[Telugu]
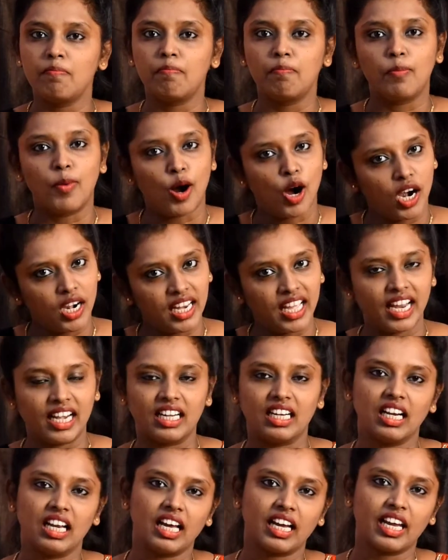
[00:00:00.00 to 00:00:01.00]
బాల్డ్
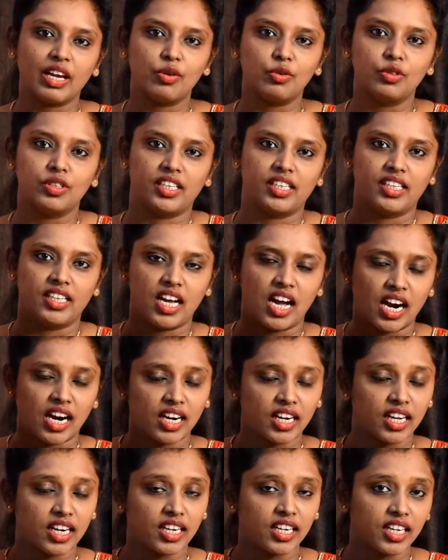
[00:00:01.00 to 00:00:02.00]
హెడ్ లాగే ఉందండి
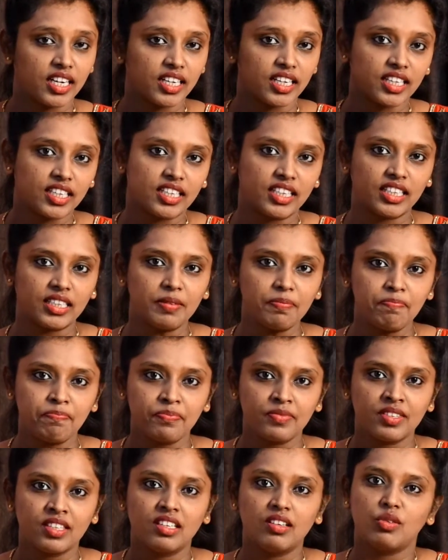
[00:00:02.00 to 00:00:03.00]
అక్కడక్కడక్కడక్కడ
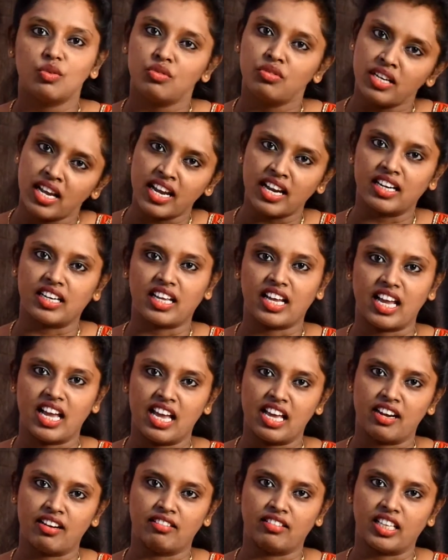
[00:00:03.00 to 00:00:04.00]
ఉన్నాయట
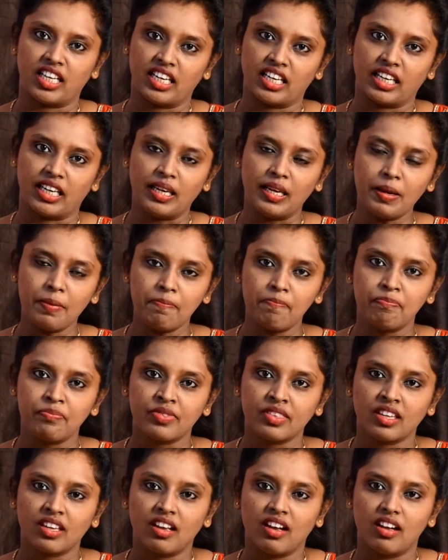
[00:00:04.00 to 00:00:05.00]
హెయిర్ తనకి
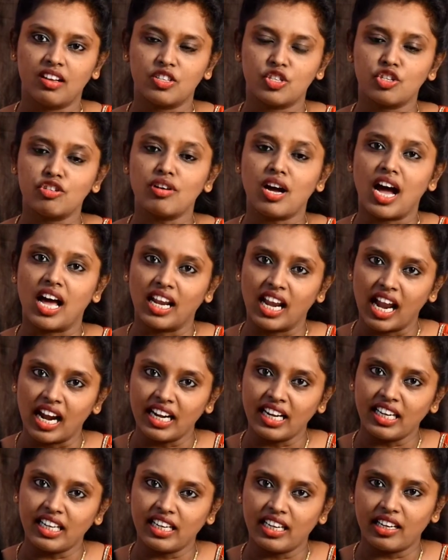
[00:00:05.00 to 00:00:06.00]
సో
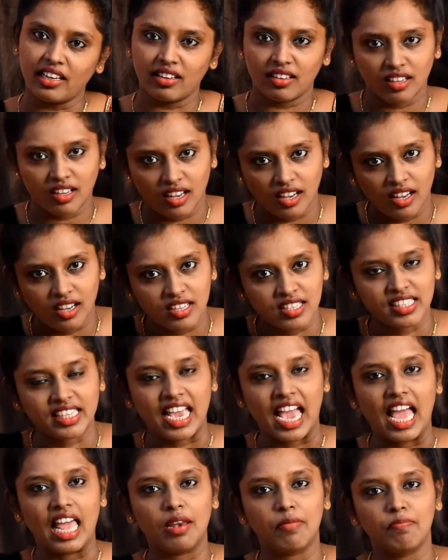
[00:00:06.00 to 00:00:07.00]
అలాంటి
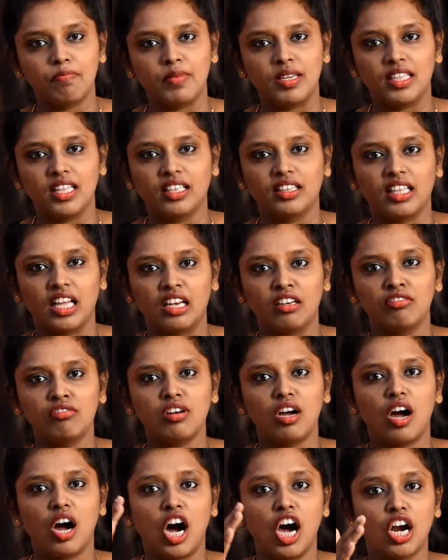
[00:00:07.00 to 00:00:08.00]
స్కాల్ప్ మీద తను
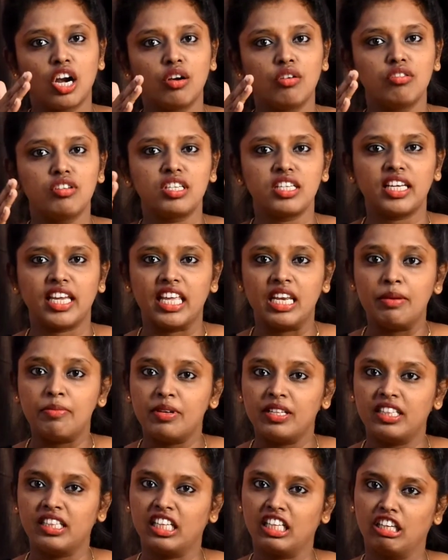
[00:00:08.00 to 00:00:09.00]
ఆరు నుంచి
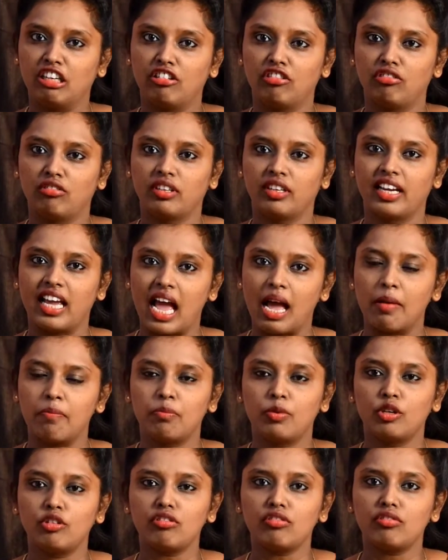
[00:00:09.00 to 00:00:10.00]
ఎనిమిది నెలలు గ్యాప్లో